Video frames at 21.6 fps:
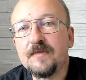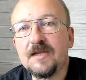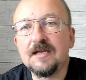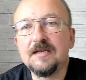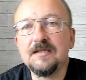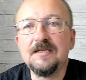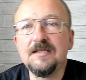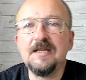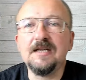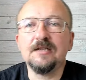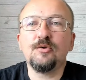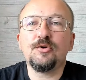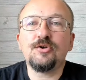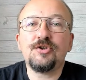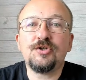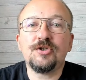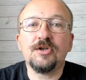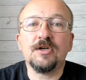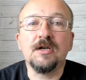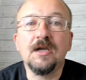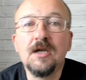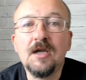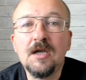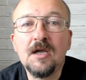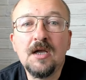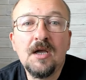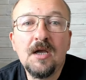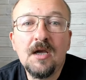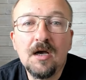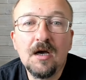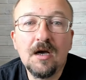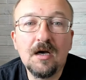Следующее.
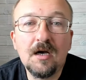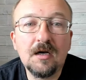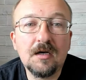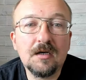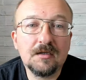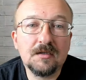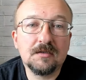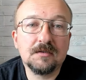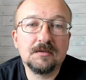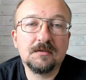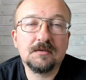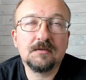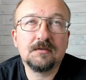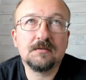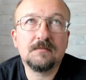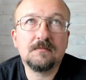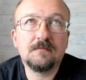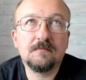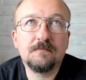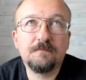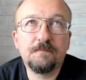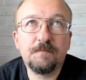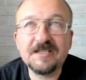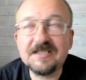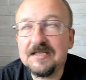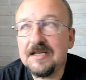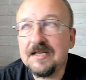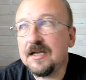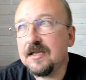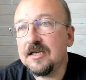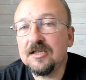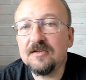А,
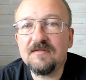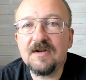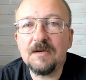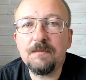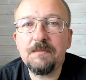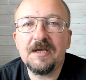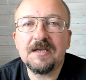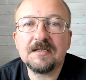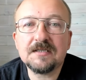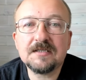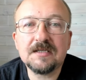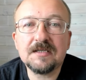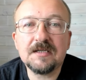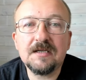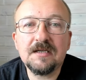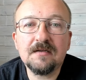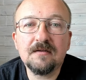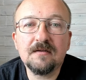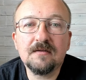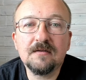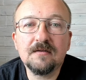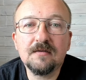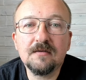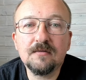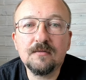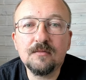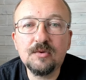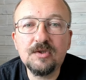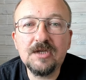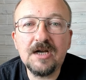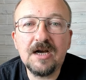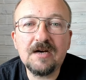последние два месяца э,
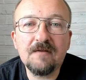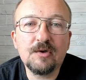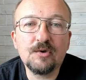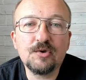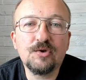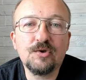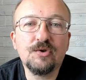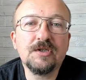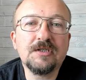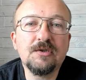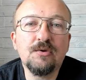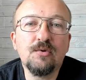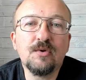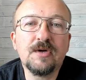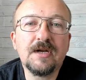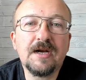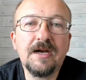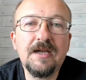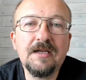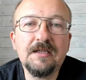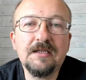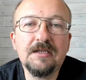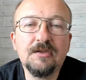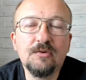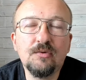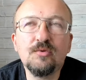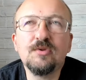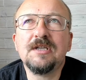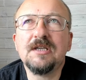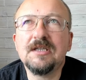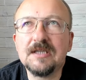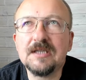удар вооруженных сил Украины, ну
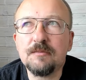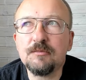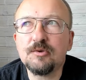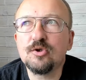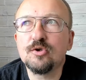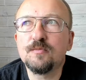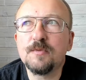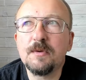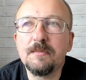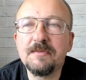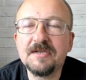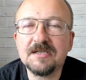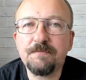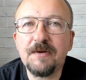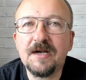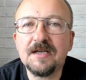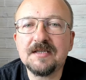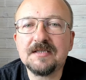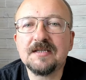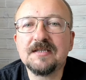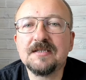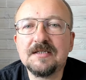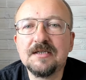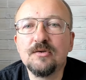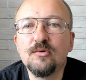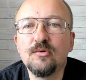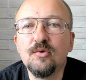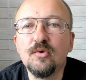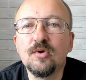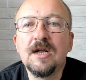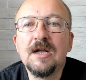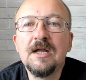и там и служба безопасности, и
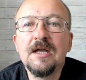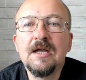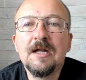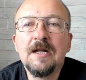ГУР,